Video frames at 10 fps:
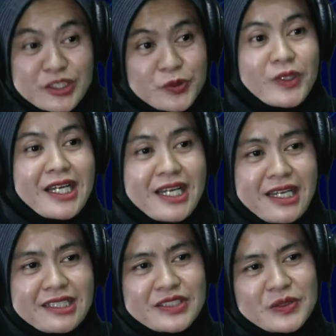tua
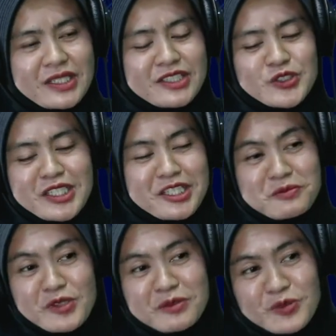gitu kan jualan
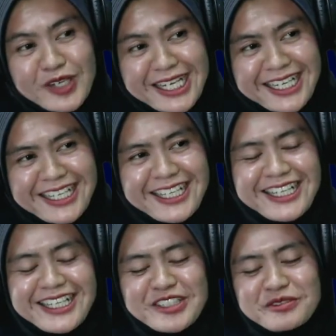
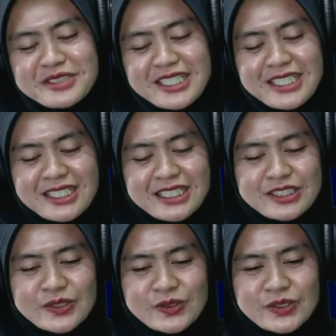buah-buahan
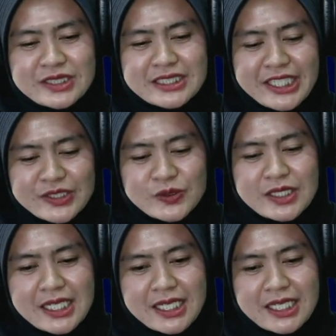terus saya
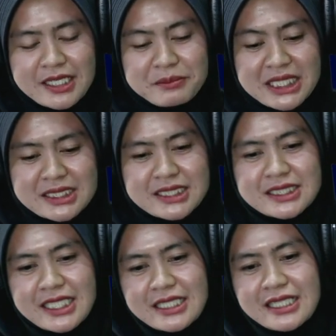juga
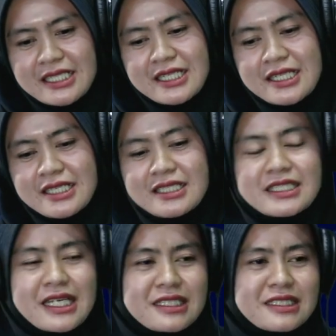basicnya adalah
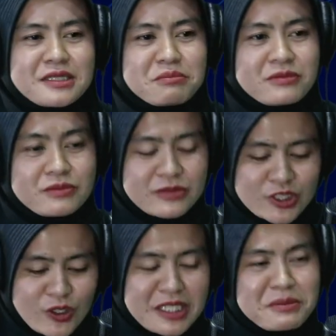dari
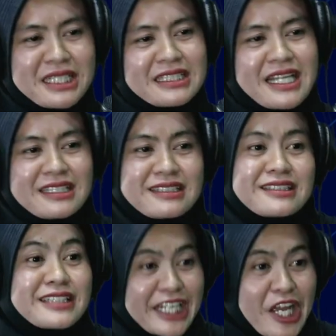seorang mantan
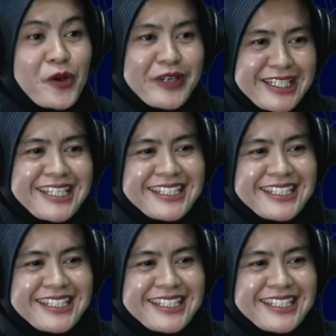TKW ya